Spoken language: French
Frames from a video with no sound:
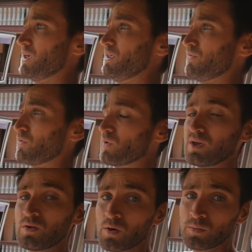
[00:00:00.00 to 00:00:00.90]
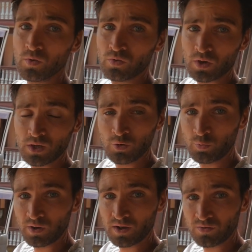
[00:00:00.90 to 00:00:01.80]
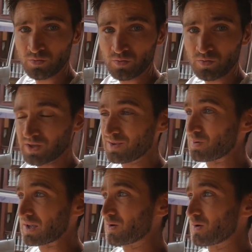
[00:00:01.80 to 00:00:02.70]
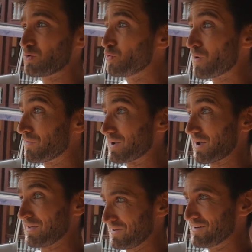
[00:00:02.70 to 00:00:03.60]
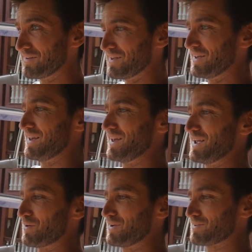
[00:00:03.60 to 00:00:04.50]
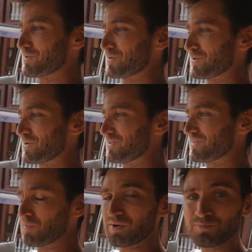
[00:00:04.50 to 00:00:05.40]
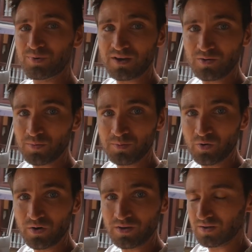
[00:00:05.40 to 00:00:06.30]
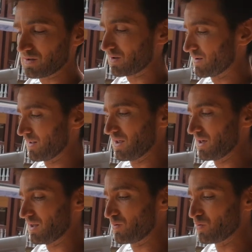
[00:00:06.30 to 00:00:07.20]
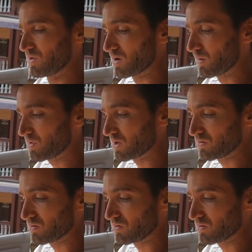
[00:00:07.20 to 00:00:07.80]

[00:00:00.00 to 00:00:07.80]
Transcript: ils font énormément de récupération et ils bricolent tout avec rien. Et en fait, euh, ça m'inspire énormément et, du coup, c'est comme ça